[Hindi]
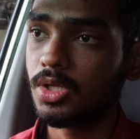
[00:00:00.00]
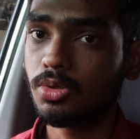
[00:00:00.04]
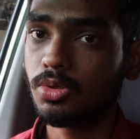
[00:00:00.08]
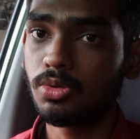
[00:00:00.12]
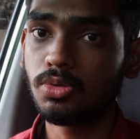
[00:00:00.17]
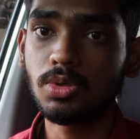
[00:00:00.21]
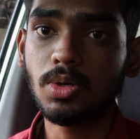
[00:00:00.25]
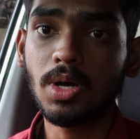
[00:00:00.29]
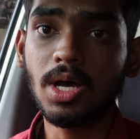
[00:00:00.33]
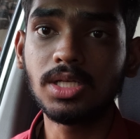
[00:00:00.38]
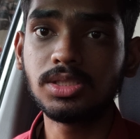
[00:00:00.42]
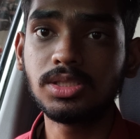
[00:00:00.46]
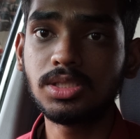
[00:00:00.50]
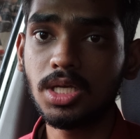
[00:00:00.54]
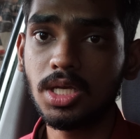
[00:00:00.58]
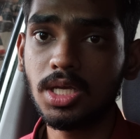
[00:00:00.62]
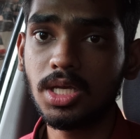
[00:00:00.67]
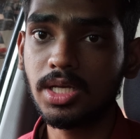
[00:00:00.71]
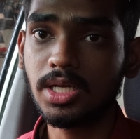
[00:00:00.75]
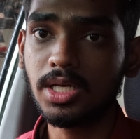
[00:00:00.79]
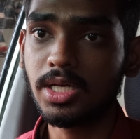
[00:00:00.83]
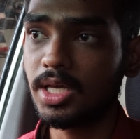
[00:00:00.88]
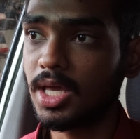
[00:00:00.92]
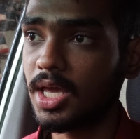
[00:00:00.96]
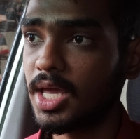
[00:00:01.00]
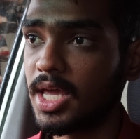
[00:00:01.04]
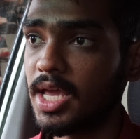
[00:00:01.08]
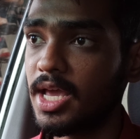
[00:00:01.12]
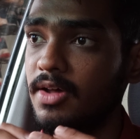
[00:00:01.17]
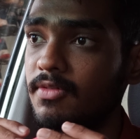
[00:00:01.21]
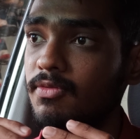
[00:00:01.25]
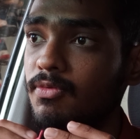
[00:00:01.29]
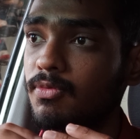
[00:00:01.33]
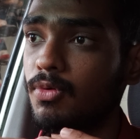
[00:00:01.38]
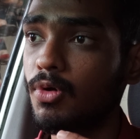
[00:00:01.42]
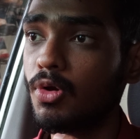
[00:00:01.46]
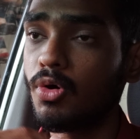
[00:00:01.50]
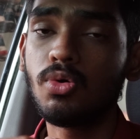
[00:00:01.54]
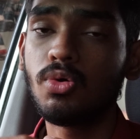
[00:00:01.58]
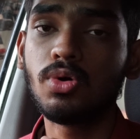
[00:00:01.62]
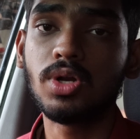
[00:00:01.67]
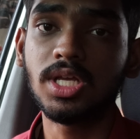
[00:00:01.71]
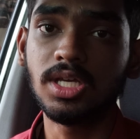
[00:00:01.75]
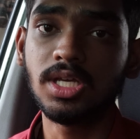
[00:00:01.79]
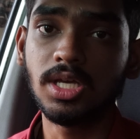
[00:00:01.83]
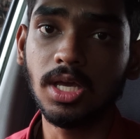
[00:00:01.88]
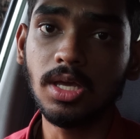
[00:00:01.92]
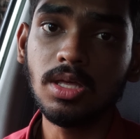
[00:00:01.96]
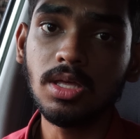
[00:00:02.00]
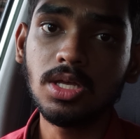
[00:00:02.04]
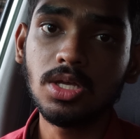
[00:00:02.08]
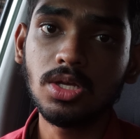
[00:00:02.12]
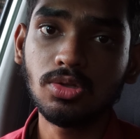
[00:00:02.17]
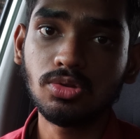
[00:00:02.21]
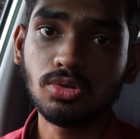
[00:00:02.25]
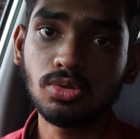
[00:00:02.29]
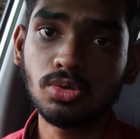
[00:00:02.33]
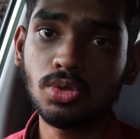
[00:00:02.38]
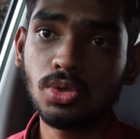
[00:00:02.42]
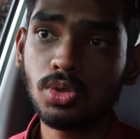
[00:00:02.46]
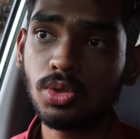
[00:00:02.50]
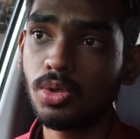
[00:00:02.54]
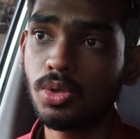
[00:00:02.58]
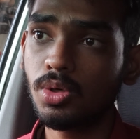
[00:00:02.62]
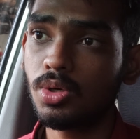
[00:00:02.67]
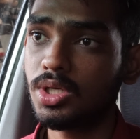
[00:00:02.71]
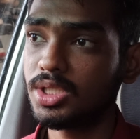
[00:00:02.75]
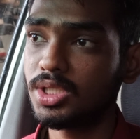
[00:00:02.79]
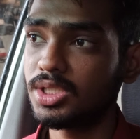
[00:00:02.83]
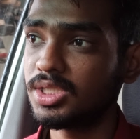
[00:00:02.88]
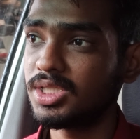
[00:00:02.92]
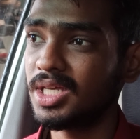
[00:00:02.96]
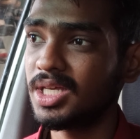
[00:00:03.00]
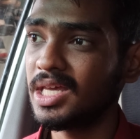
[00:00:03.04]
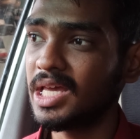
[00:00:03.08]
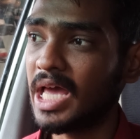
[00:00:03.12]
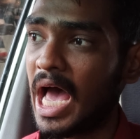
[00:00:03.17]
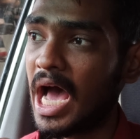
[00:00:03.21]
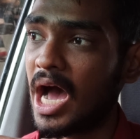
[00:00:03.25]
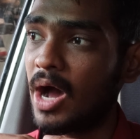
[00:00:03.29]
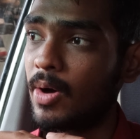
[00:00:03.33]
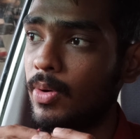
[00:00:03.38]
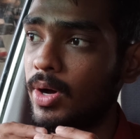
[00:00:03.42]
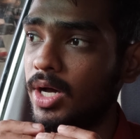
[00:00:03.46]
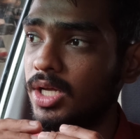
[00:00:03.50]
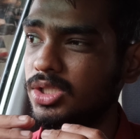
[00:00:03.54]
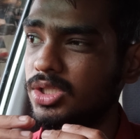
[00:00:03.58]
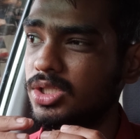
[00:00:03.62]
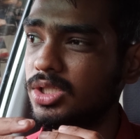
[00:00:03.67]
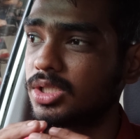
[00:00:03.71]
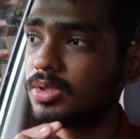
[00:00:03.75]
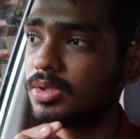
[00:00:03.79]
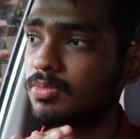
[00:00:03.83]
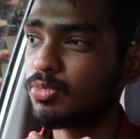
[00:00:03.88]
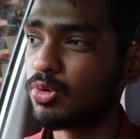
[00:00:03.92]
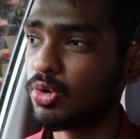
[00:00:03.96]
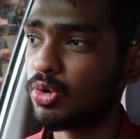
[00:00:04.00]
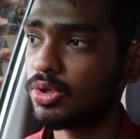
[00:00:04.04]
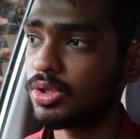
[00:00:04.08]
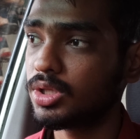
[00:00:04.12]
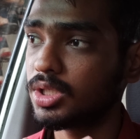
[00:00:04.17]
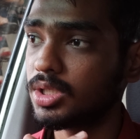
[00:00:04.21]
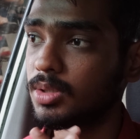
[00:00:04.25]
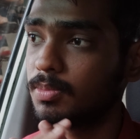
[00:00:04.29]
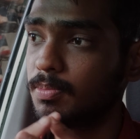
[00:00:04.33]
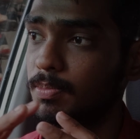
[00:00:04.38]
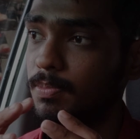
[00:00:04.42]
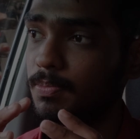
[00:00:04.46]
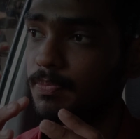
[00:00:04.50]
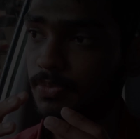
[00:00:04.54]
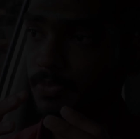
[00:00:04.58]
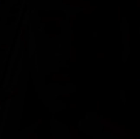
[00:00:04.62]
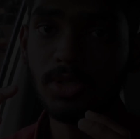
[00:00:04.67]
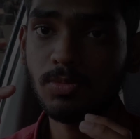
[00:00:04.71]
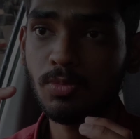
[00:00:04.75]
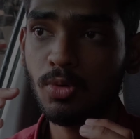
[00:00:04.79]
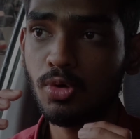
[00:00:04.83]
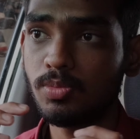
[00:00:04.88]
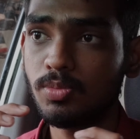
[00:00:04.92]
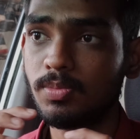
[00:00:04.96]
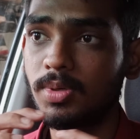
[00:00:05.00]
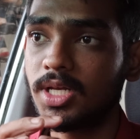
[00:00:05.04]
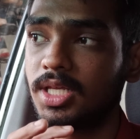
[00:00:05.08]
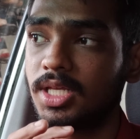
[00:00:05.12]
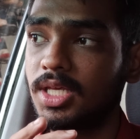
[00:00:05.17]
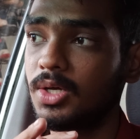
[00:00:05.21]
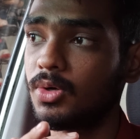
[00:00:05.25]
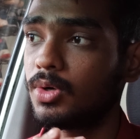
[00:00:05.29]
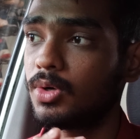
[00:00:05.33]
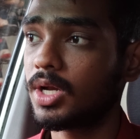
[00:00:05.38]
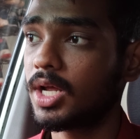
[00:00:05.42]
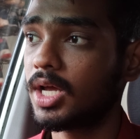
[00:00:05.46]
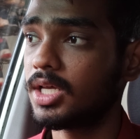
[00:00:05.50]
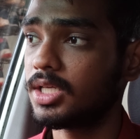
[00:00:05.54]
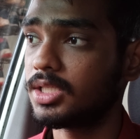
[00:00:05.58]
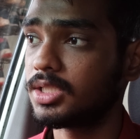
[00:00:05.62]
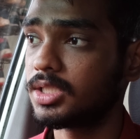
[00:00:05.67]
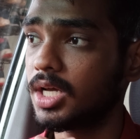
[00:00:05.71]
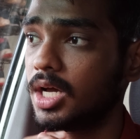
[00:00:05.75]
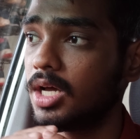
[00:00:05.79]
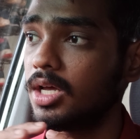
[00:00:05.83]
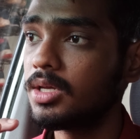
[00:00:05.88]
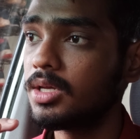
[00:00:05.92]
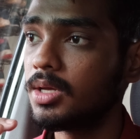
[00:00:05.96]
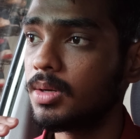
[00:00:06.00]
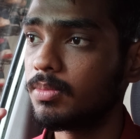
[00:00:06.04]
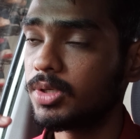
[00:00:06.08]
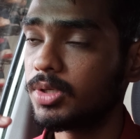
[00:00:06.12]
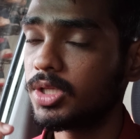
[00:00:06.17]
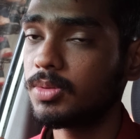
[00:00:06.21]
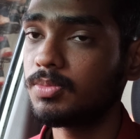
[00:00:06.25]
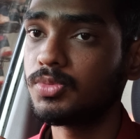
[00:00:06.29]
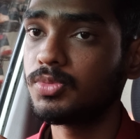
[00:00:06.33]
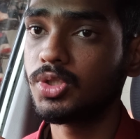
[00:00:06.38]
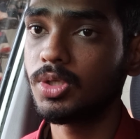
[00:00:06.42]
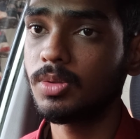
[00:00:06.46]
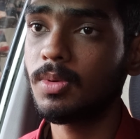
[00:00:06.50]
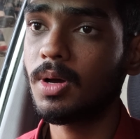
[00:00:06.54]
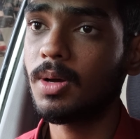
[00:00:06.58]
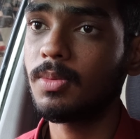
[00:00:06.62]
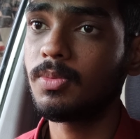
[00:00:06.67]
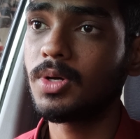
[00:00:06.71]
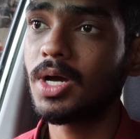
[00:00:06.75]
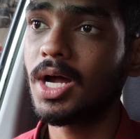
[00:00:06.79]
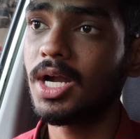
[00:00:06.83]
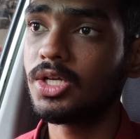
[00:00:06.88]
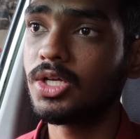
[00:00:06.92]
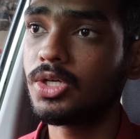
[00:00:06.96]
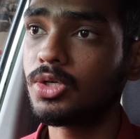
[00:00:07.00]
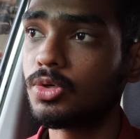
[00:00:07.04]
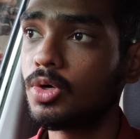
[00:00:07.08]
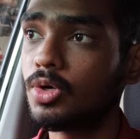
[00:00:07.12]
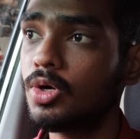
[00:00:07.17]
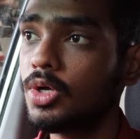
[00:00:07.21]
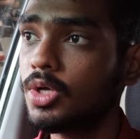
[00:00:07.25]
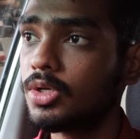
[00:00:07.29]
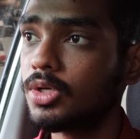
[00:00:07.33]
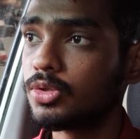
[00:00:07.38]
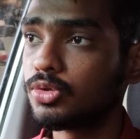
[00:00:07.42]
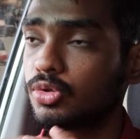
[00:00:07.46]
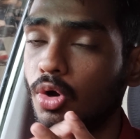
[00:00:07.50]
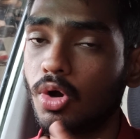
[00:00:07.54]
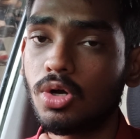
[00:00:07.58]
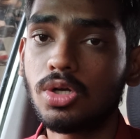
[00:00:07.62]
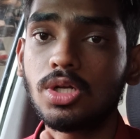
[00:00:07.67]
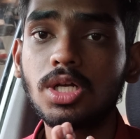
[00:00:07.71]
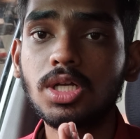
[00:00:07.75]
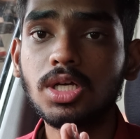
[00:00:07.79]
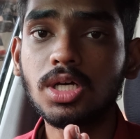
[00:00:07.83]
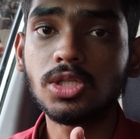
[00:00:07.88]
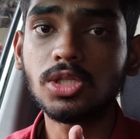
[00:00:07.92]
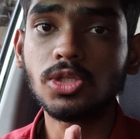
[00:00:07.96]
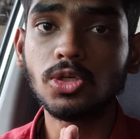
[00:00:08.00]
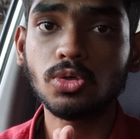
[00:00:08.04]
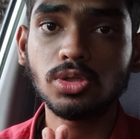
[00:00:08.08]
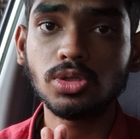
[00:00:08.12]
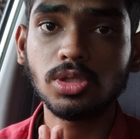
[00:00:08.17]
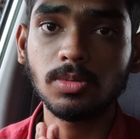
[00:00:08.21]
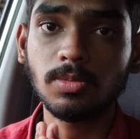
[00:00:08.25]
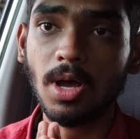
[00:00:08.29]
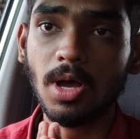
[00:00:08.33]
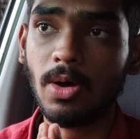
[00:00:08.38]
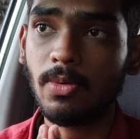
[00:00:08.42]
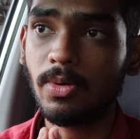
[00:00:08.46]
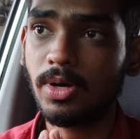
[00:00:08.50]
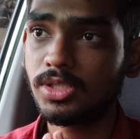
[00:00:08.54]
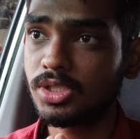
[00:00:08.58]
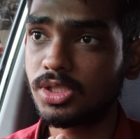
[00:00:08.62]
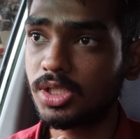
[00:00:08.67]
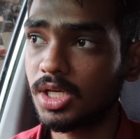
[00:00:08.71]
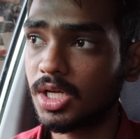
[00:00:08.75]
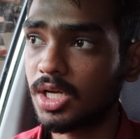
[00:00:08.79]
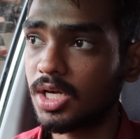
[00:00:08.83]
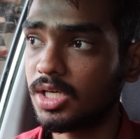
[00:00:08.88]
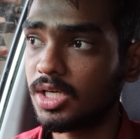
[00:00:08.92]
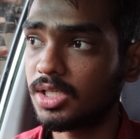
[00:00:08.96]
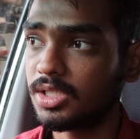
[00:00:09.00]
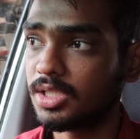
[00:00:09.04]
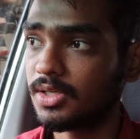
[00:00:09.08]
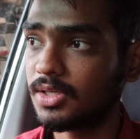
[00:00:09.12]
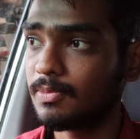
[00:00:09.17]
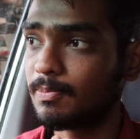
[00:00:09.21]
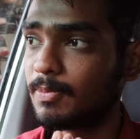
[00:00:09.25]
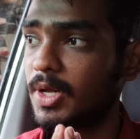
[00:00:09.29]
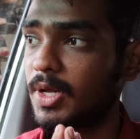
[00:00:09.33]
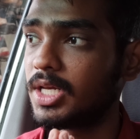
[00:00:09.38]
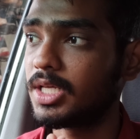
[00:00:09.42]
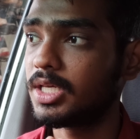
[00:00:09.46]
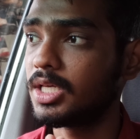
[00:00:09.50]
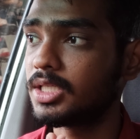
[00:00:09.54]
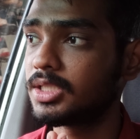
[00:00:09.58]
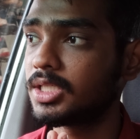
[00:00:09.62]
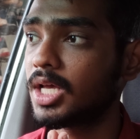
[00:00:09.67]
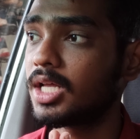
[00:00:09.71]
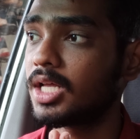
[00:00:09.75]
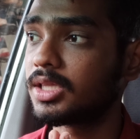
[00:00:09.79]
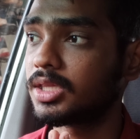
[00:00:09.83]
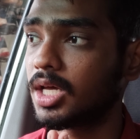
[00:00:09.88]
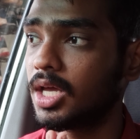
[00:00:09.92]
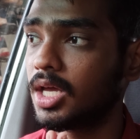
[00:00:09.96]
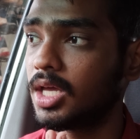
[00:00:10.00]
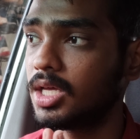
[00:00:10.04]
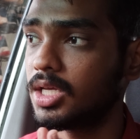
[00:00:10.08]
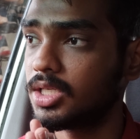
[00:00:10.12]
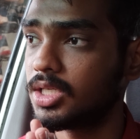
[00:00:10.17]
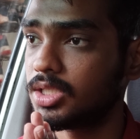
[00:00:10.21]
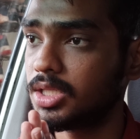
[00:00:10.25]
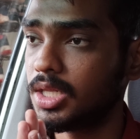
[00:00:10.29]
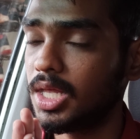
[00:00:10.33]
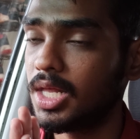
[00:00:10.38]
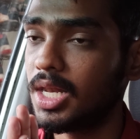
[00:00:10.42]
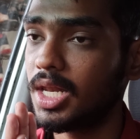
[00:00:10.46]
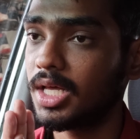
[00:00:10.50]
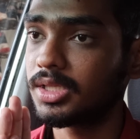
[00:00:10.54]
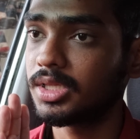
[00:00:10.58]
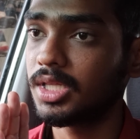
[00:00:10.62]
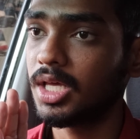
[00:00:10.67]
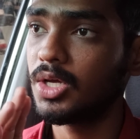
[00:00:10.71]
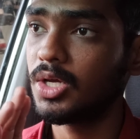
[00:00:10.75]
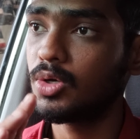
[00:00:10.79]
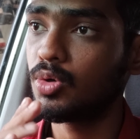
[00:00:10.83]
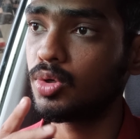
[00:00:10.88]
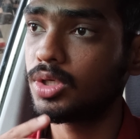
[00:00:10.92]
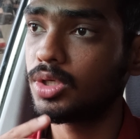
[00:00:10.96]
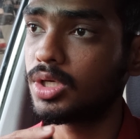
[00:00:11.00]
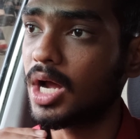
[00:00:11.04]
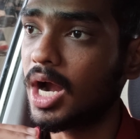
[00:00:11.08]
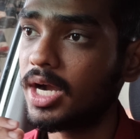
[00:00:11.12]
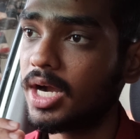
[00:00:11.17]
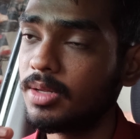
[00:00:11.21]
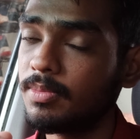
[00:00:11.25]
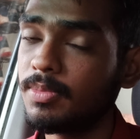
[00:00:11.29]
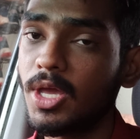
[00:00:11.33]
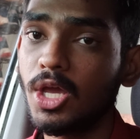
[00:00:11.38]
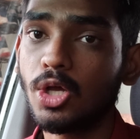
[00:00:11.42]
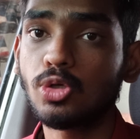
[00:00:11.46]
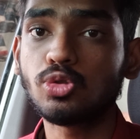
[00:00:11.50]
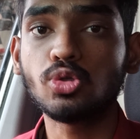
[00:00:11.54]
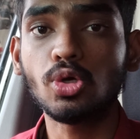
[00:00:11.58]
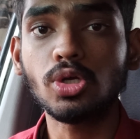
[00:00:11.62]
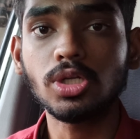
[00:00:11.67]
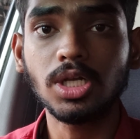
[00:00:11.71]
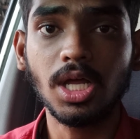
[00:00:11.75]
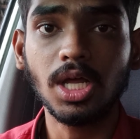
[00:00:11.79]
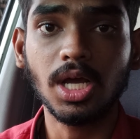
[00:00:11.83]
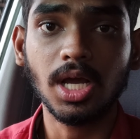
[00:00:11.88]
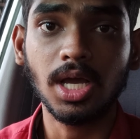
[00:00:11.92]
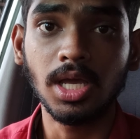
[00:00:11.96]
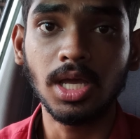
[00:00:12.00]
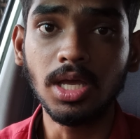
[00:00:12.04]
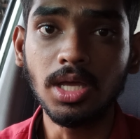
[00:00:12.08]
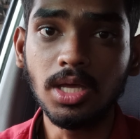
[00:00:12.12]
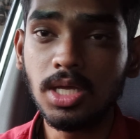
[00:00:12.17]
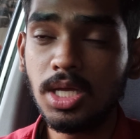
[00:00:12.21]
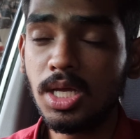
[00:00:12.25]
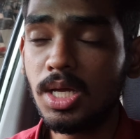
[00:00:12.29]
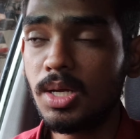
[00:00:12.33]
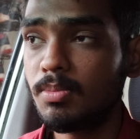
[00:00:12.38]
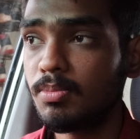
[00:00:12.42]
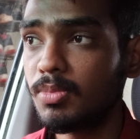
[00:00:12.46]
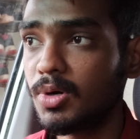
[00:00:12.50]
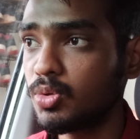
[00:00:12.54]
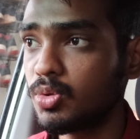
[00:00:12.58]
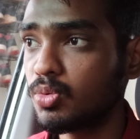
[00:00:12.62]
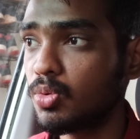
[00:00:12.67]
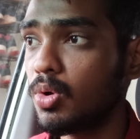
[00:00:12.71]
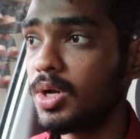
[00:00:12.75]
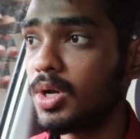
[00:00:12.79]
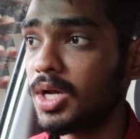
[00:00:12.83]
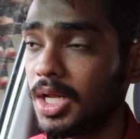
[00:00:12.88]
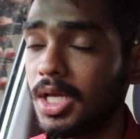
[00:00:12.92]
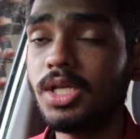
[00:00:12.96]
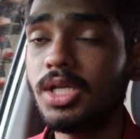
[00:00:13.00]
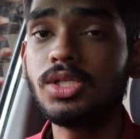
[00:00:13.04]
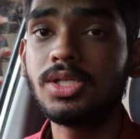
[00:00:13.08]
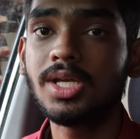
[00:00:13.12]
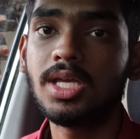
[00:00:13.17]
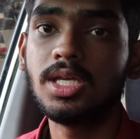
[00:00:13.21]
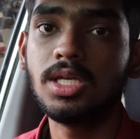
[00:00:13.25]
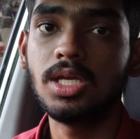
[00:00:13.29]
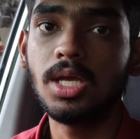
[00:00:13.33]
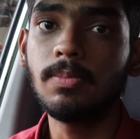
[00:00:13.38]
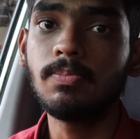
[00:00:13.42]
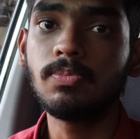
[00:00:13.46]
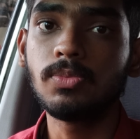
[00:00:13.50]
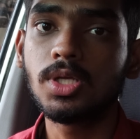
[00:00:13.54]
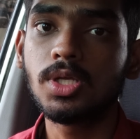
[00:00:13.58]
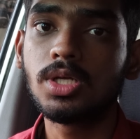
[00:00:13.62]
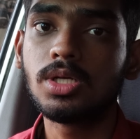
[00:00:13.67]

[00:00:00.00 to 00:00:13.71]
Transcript: तो वहाँ से एयर फ्लो हो रही है तो इससे आवाज़ बहुत आवाज़ बहुत बल्कि हो रहा है इसका मतलब जब आप गाड़ी को थ्रॉटल करते हो तब तो आवाज़ ज़रा बल्कि सा आता है इसलिए लगता है कोई गाड़ी में एग्जॉस्ट लगा है बट वो नहीं चाहिए